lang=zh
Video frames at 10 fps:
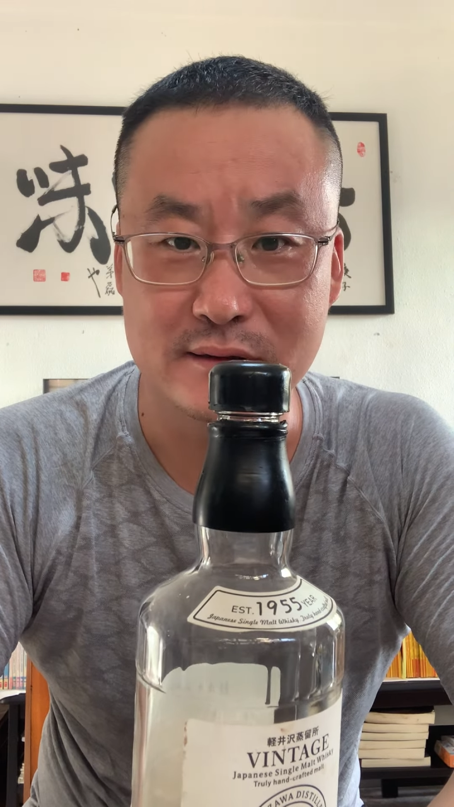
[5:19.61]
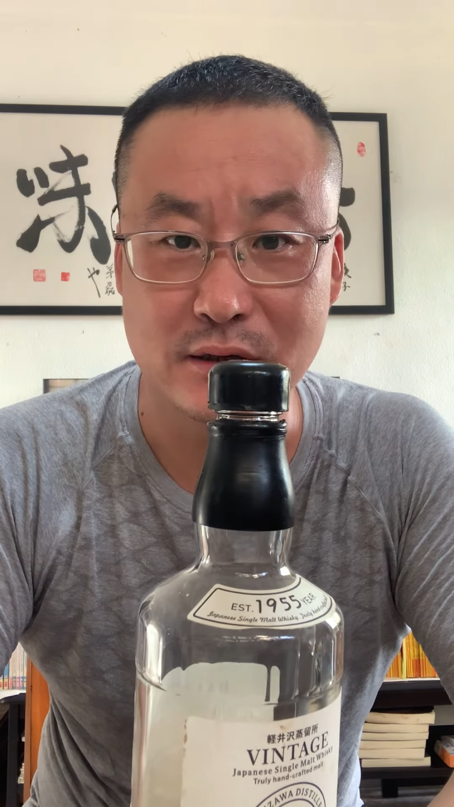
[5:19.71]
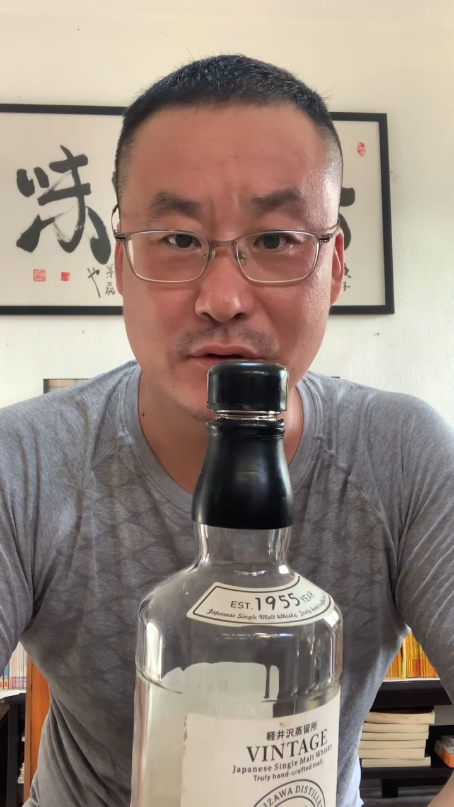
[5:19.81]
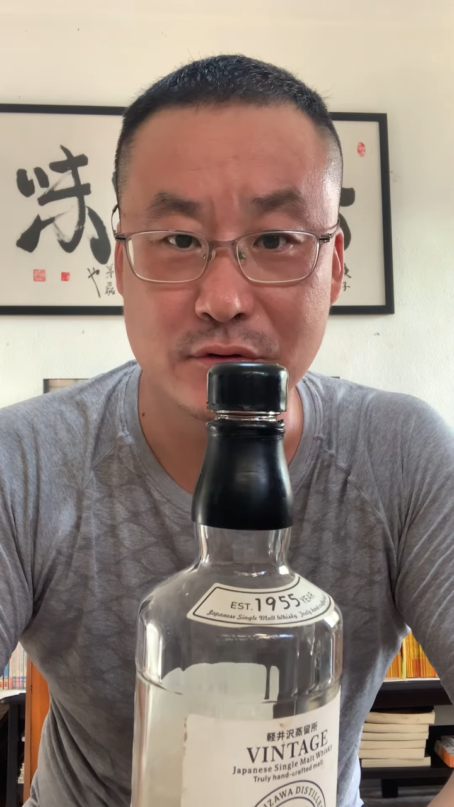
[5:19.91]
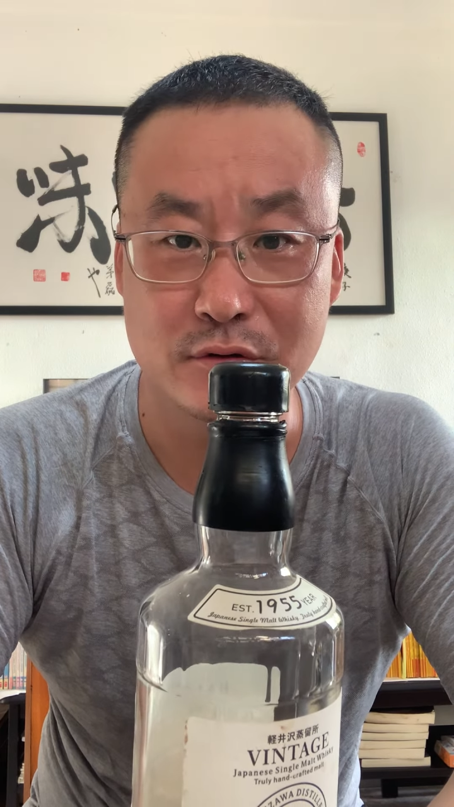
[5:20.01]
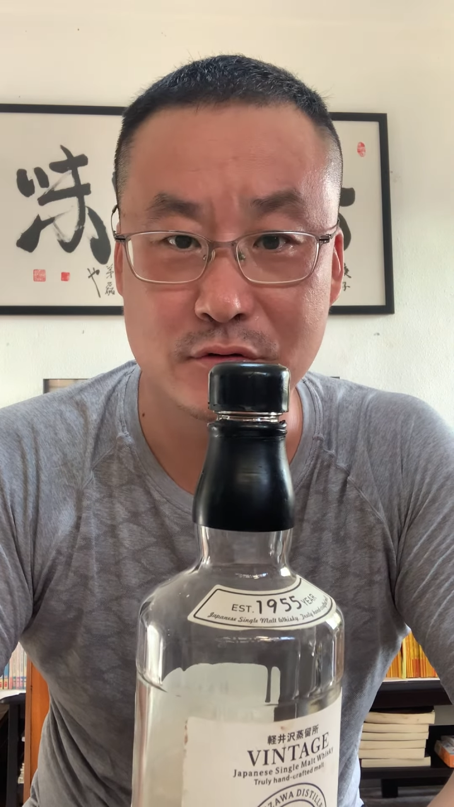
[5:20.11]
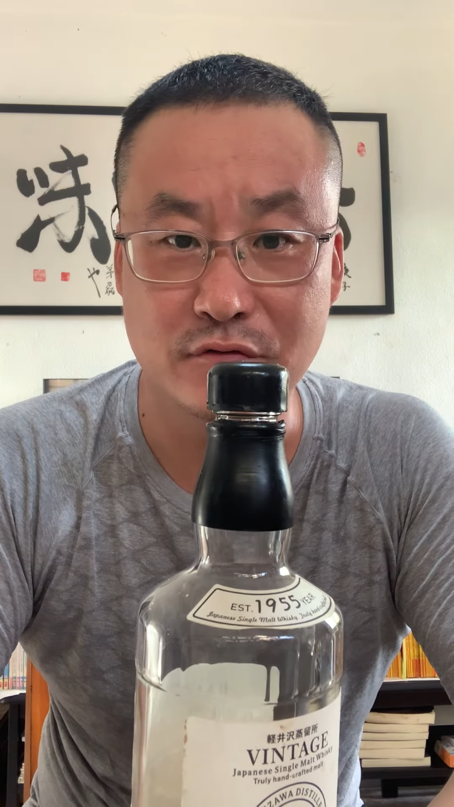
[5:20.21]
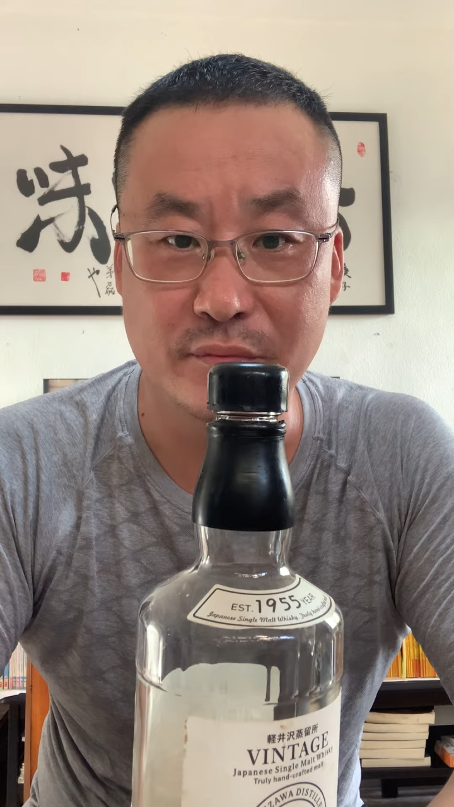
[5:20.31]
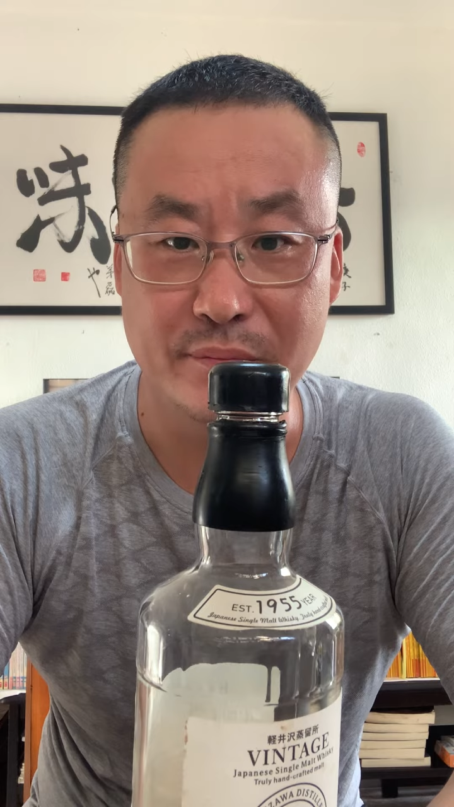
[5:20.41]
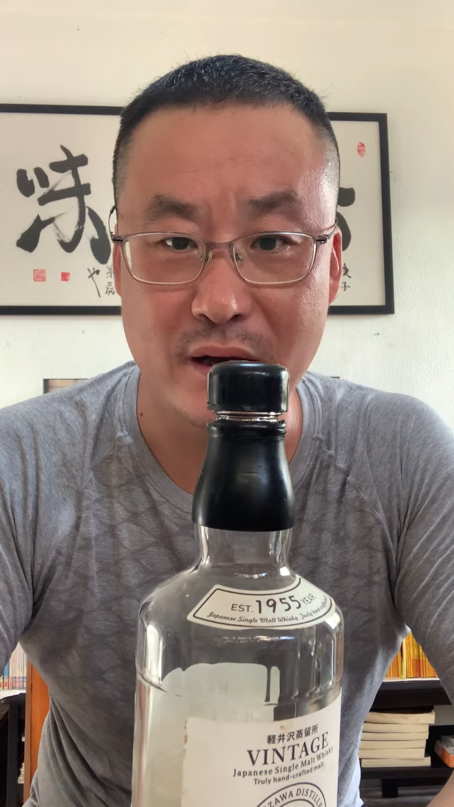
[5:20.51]
在伦敦苏
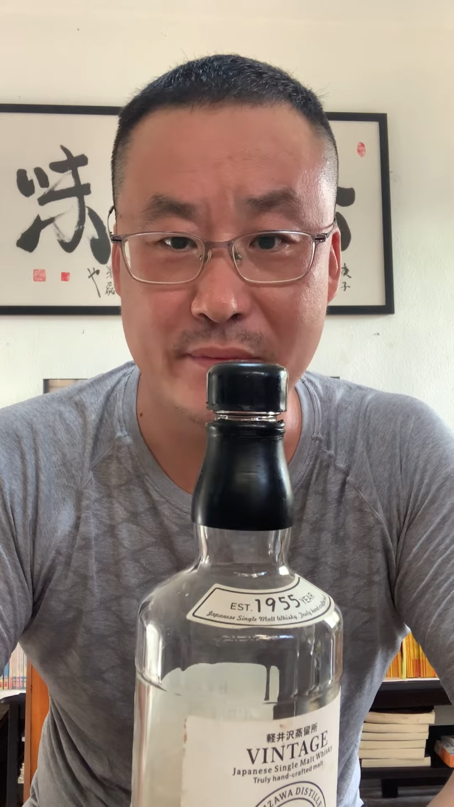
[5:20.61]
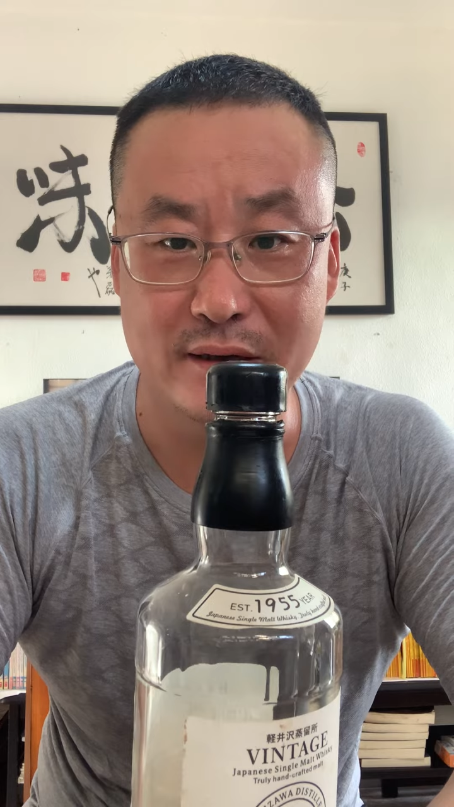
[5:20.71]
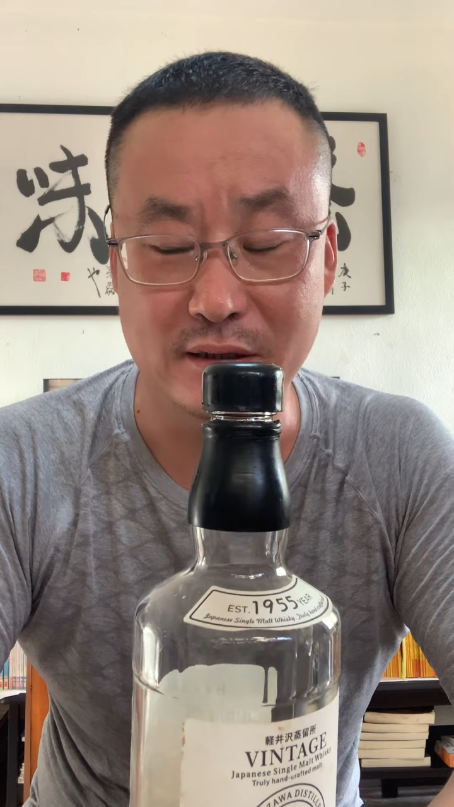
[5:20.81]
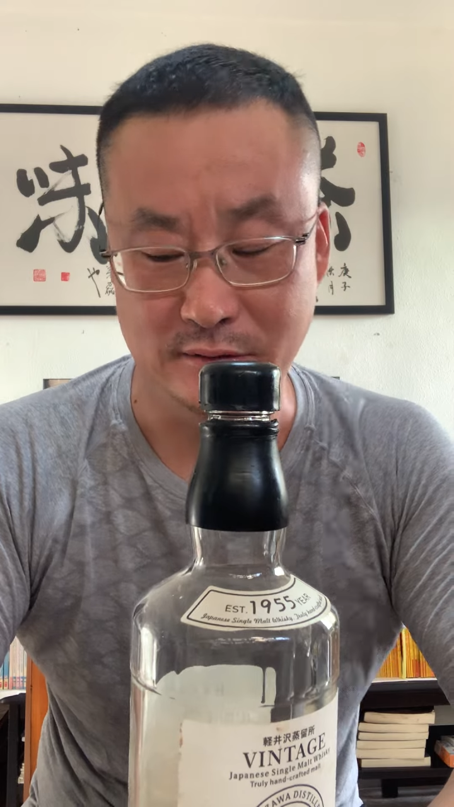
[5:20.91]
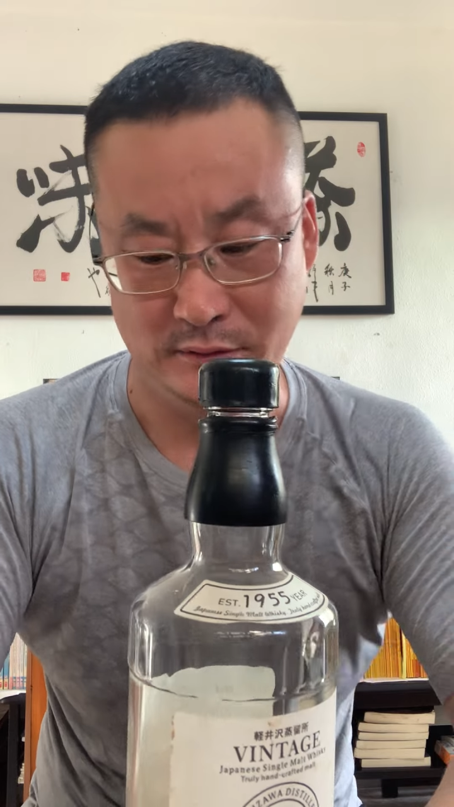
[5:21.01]
富比拍卖的